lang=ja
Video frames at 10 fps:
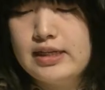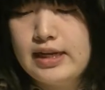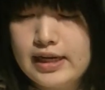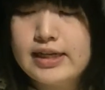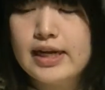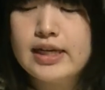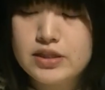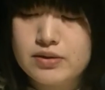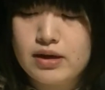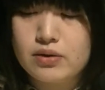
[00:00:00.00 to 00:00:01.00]
来
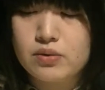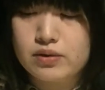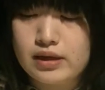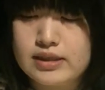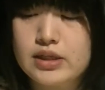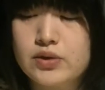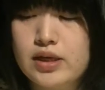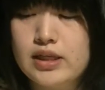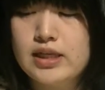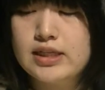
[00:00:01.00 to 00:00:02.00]
月はこんな作
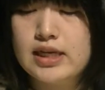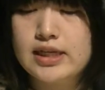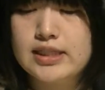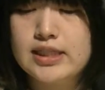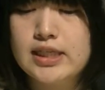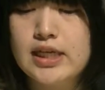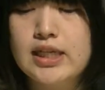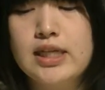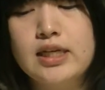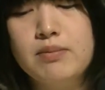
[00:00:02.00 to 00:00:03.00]
品に参加させてい
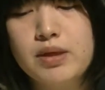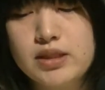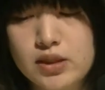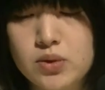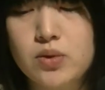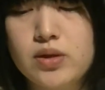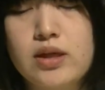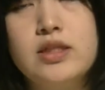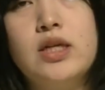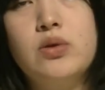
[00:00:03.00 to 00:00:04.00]
ただきましたと
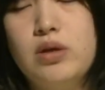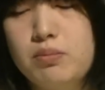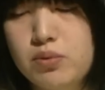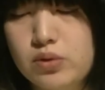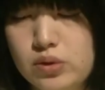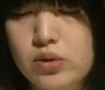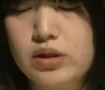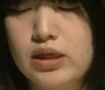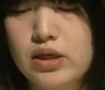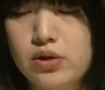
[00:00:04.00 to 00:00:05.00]
たくさんのリポート
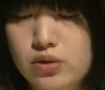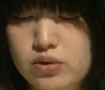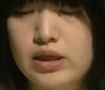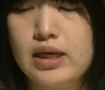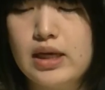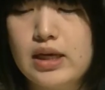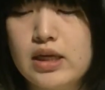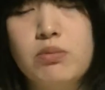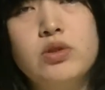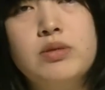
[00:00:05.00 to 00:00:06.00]
できるように
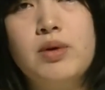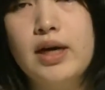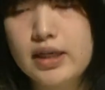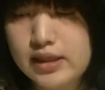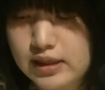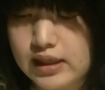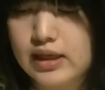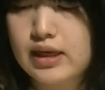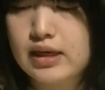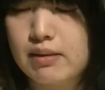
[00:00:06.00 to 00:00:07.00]
気持ちも新た
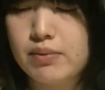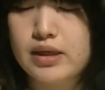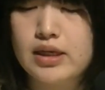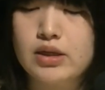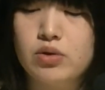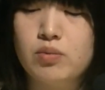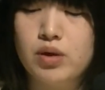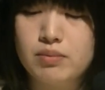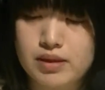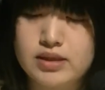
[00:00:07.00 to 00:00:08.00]
に頑張りたいと
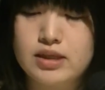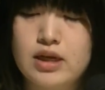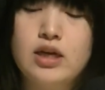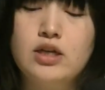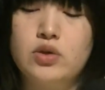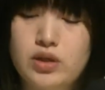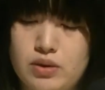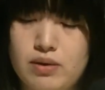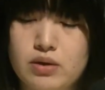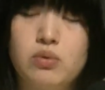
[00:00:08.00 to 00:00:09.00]
思います。それ
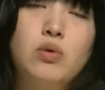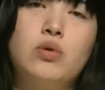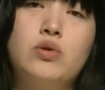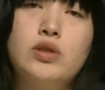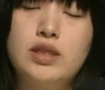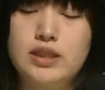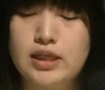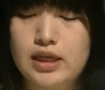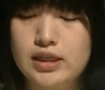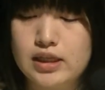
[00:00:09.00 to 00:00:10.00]
ではご報告させ
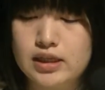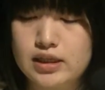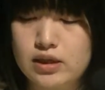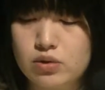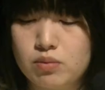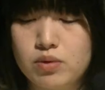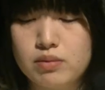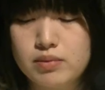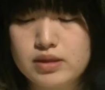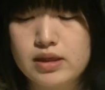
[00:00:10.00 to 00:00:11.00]
ていただきたいと思
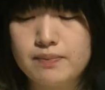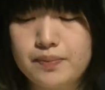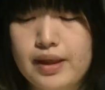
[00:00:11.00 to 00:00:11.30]
います。